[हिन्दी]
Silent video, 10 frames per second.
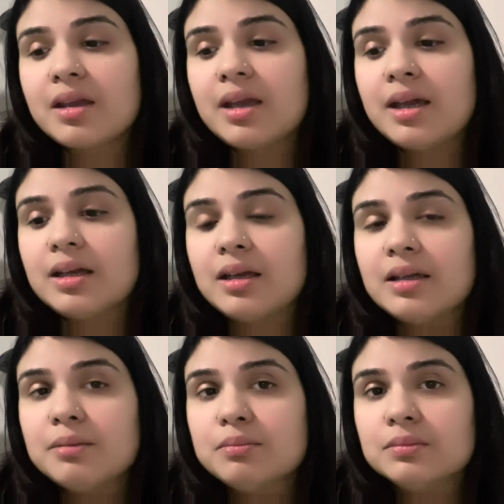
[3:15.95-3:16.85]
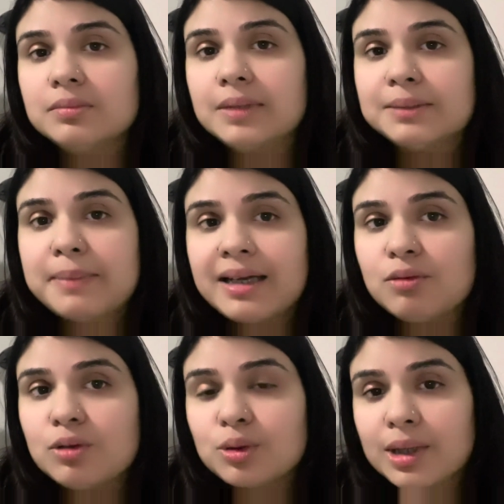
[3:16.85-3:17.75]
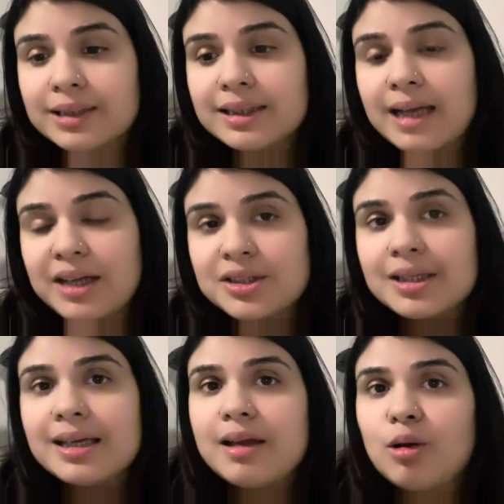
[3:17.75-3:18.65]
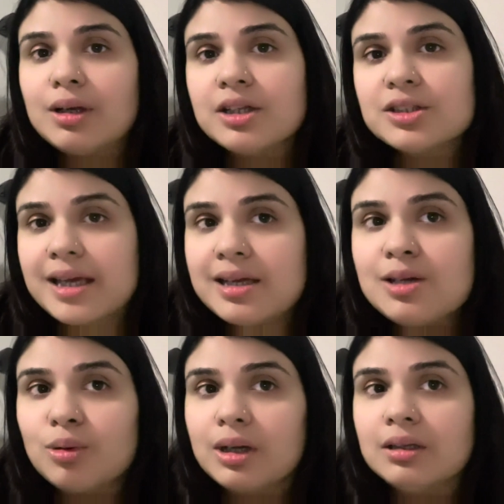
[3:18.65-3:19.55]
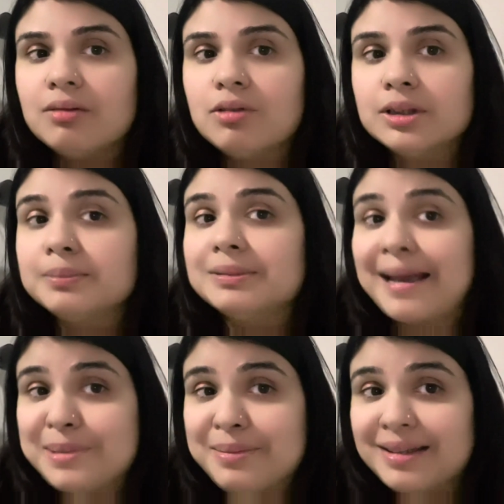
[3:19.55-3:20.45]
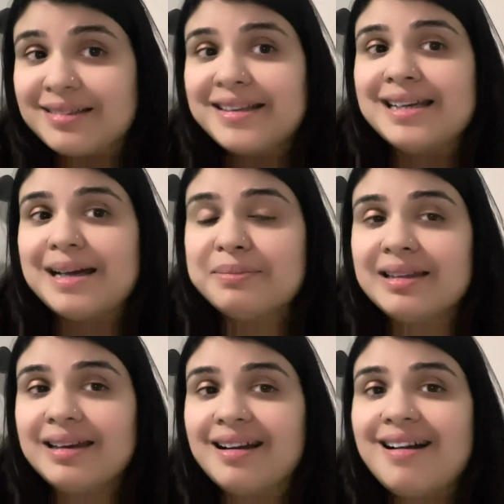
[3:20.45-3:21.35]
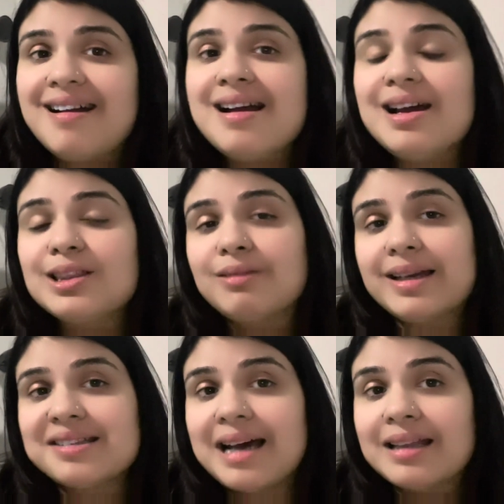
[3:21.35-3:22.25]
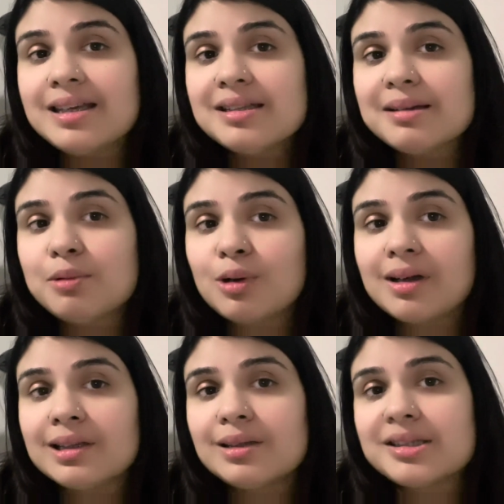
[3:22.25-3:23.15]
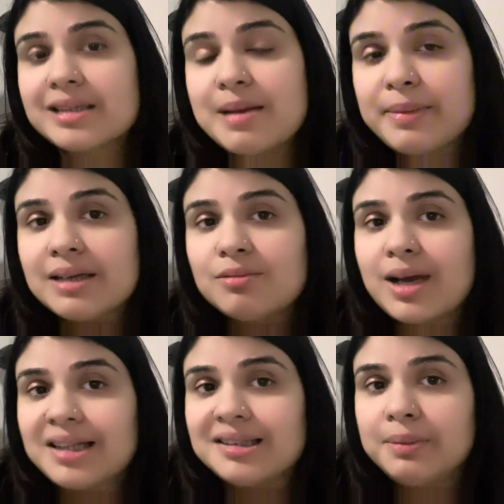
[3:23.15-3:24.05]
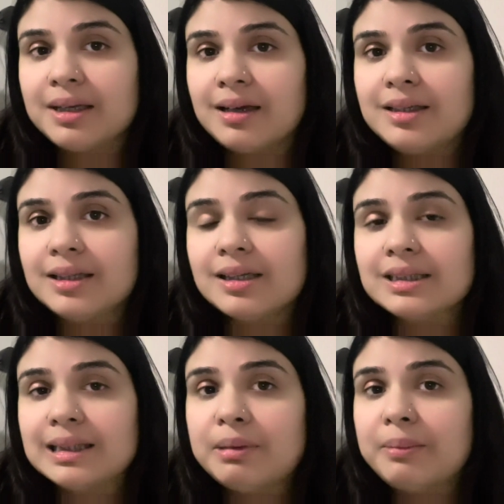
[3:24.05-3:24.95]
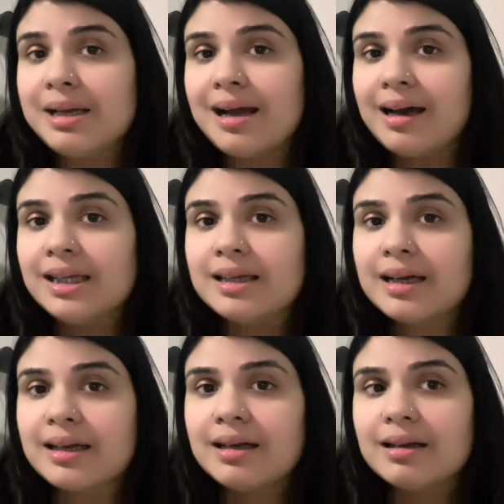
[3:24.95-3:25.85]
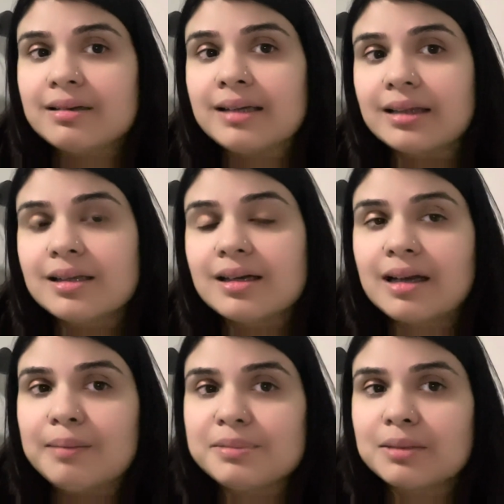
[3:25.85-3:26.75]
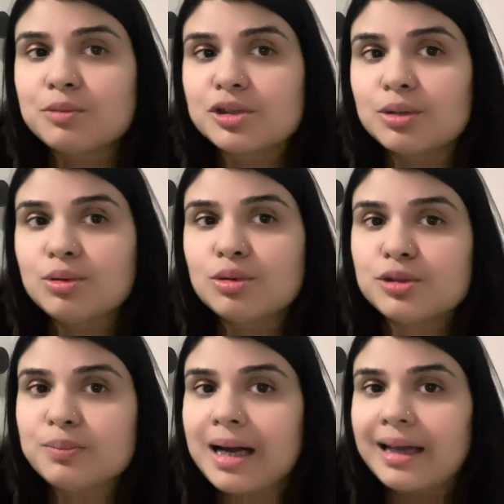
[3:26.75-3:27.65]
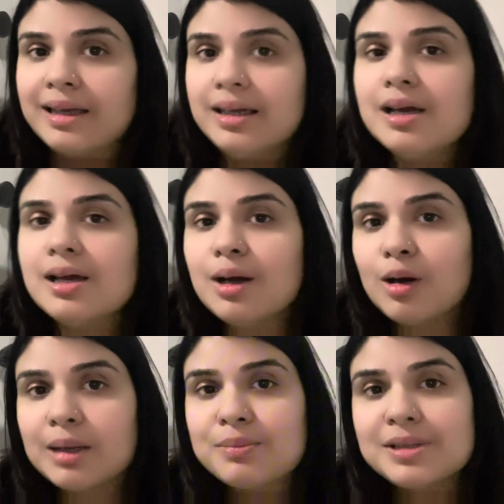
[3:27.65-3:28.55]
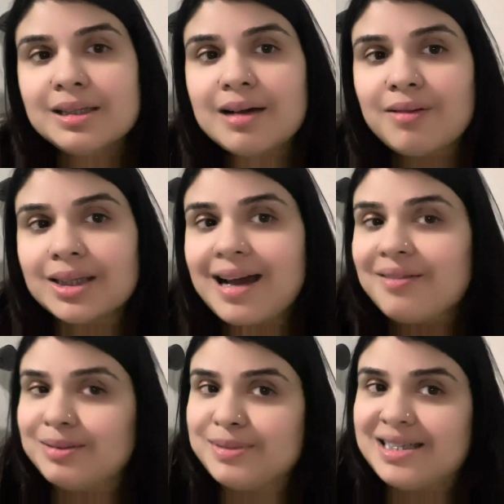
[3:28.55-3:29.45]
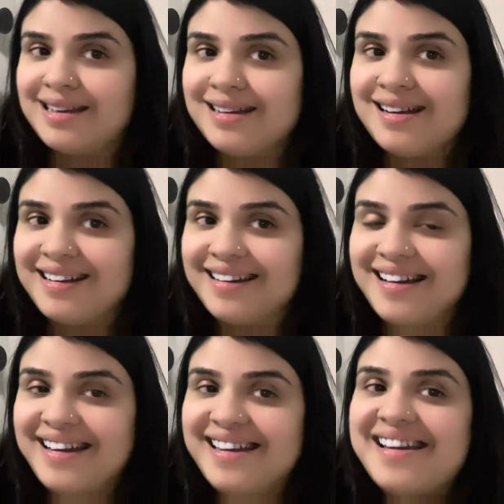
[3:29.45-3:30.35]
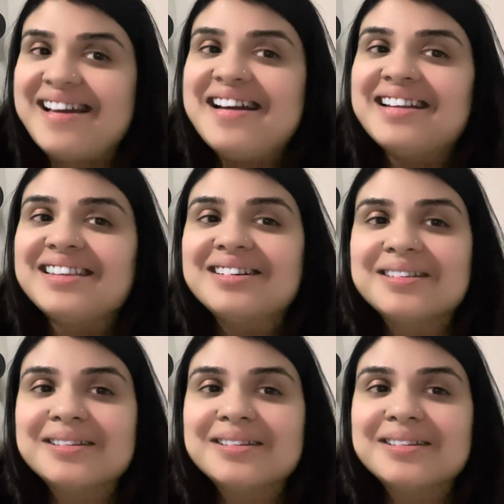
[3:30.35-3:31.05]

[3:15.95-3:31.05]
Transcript: कि बस मैंने वो थोड़ा सा नाश्ते के और लंच एक ही हो रहा था वो जब चाय भी बन रही थी आपने देखा तो एक साथ ही सब हो रहा था तो इसलिए मैंने वो ऐसे बना लिया था कि सब अभी खा लें ताकि रात तक आराम तक मुझसे कोई कुछ मांगे नहीं और हम सीधा वहाँ दावत में जाके खाना खाएं तो